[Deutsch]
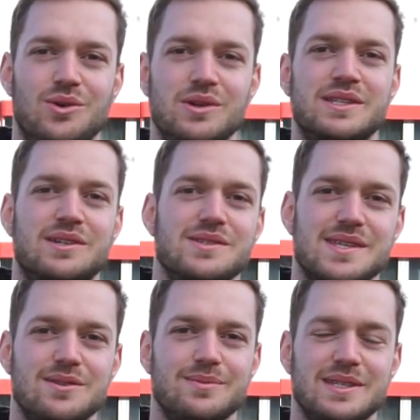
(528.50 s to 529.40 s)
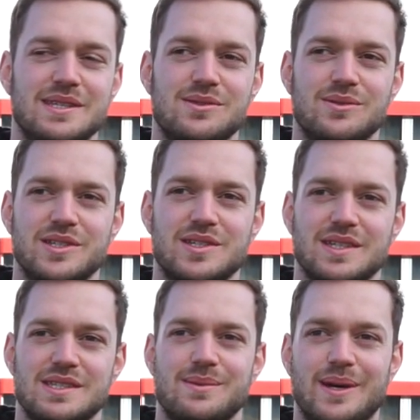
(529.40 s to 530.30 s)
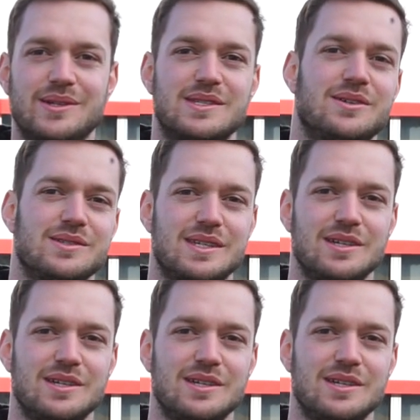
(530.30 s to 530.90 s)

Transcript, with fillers: 100.000 Kilometer ist so ein Schritt, 200.000